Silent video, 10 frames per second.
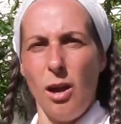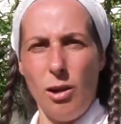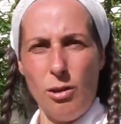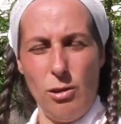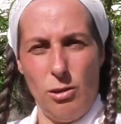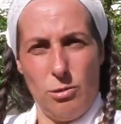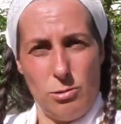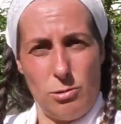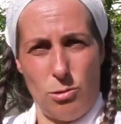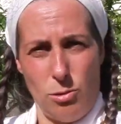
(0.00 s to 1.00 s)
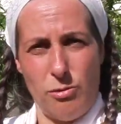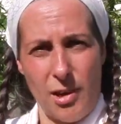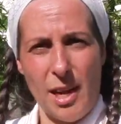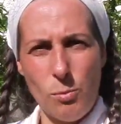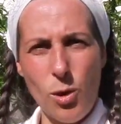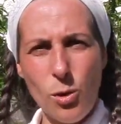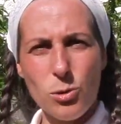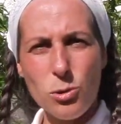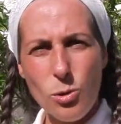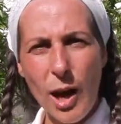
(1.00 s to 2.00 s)
Euh, ce que vraiment,
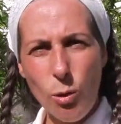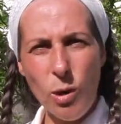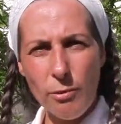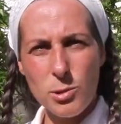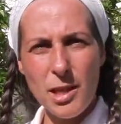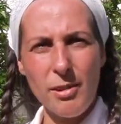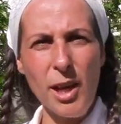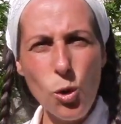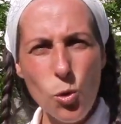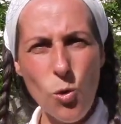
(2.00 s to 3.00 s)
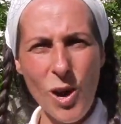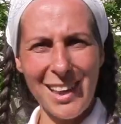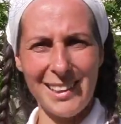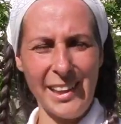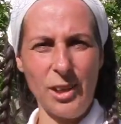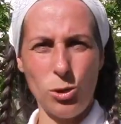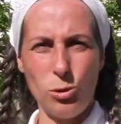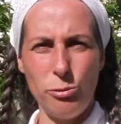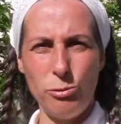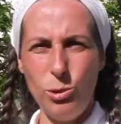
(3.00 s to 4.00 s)
ce à quoi vous avez le goût à l'intérieur
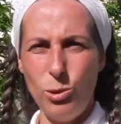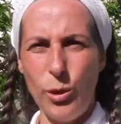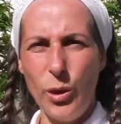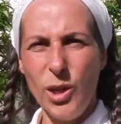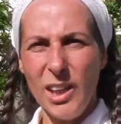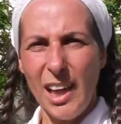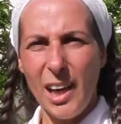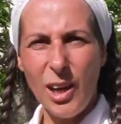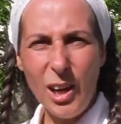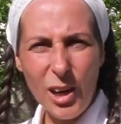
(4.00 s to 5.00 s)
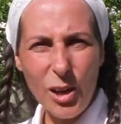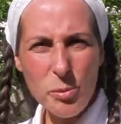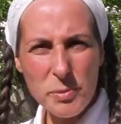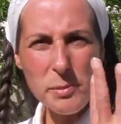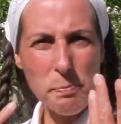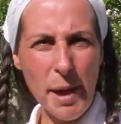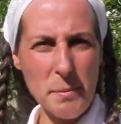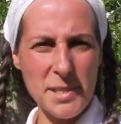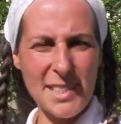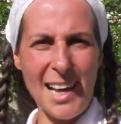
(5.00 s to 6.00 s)
de vous, le, euh, le petit
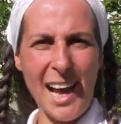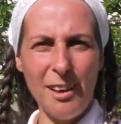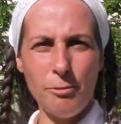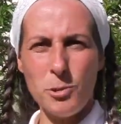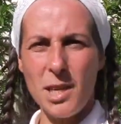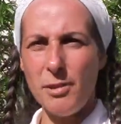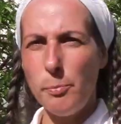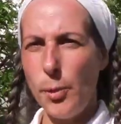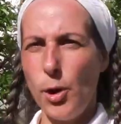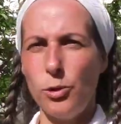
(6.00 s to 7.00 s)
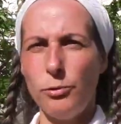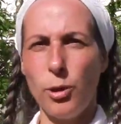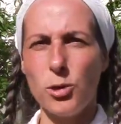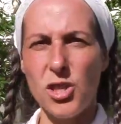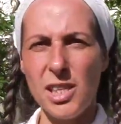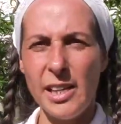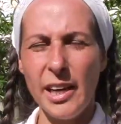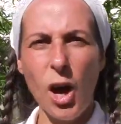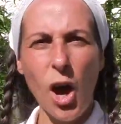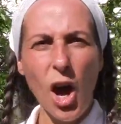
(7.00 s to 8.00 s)
peps vous avez peur de
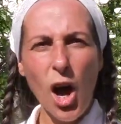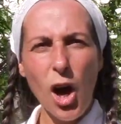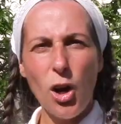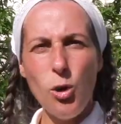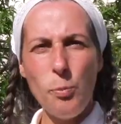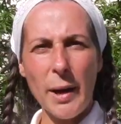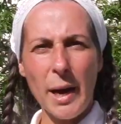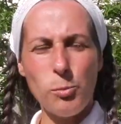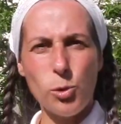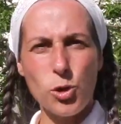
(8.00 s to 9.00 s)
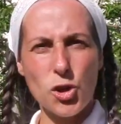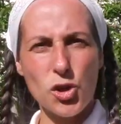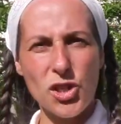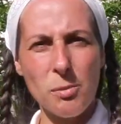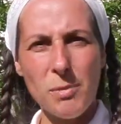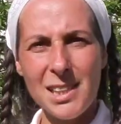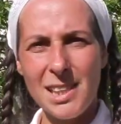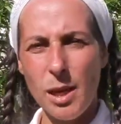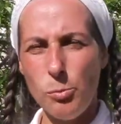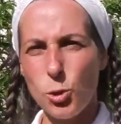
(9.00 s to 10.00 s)
franchir euh, le pas pour changer de
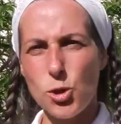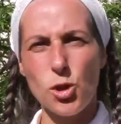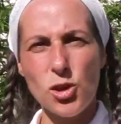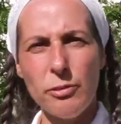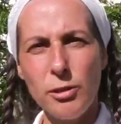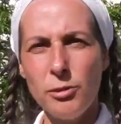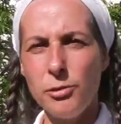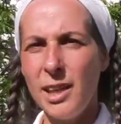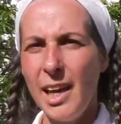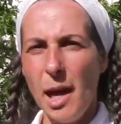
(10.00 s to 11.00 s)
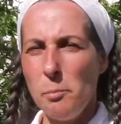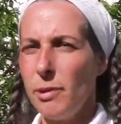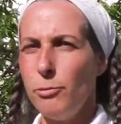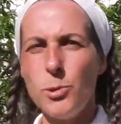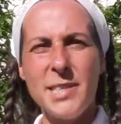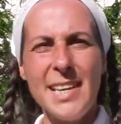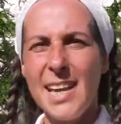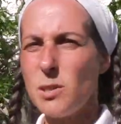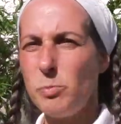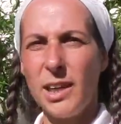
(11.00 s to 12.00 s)
métier, pour changer votre vie, mais vous y
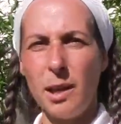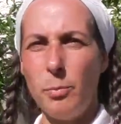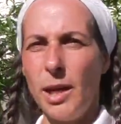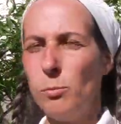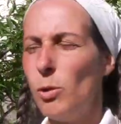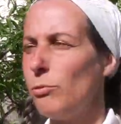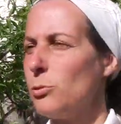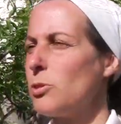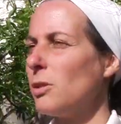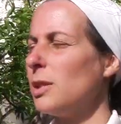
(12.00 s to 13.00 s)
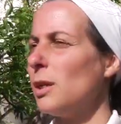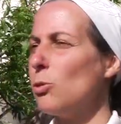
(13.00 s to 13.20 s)
aspirez pleinement, vous sentez